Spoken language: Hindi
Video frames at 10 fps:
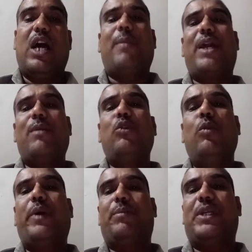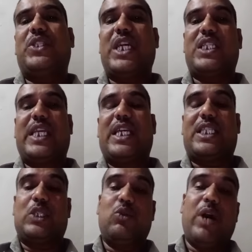हमारा मूल पद पंचायत सहायक
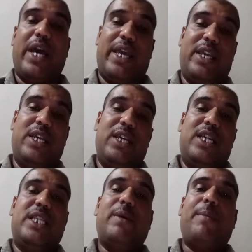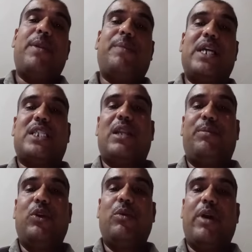सचिव का है जब आपने पाँच साल
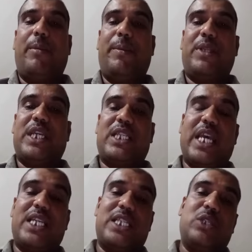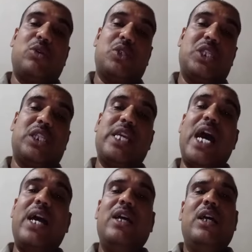पूर्व में हमें पंचायत सहायक सचिव घोषित
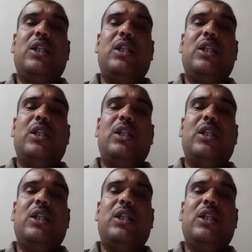किया